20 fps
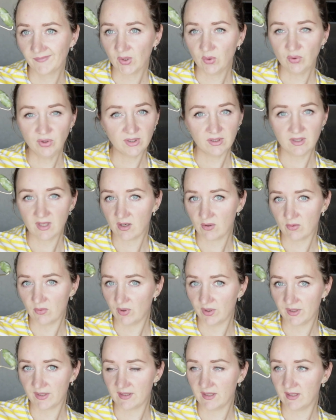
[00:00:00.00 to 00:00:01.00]
Он
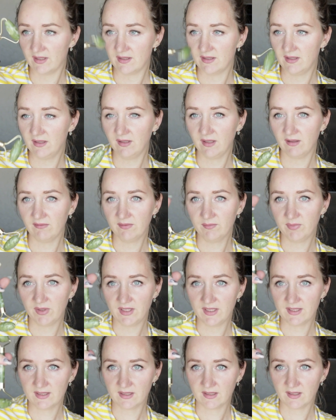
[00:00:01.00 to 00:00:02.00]
недорогой, кстати, и на выбор
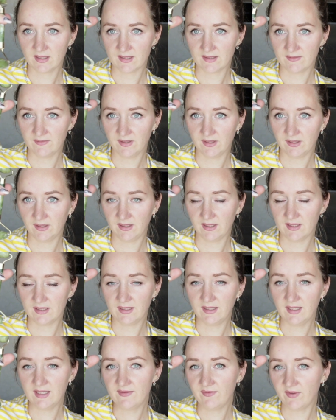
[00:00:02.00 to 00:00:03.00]
несколько расцветок
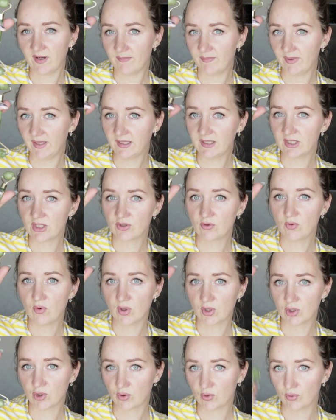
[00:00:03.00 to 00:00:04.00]
есть. Есть в комплекте с
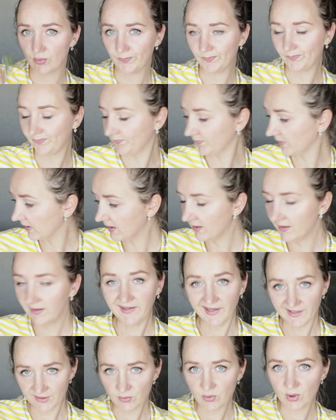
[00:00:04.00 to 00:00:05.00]
гуашу.
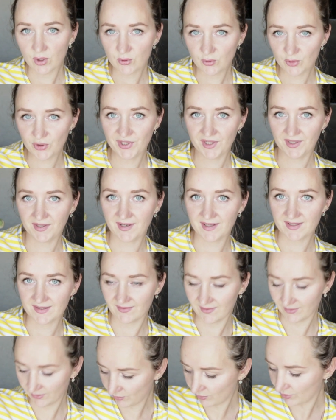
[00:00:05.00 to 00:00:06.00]
Я с Глашуй
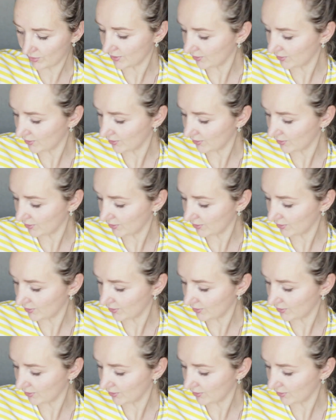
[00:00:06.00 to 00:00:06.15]
заказывал, но он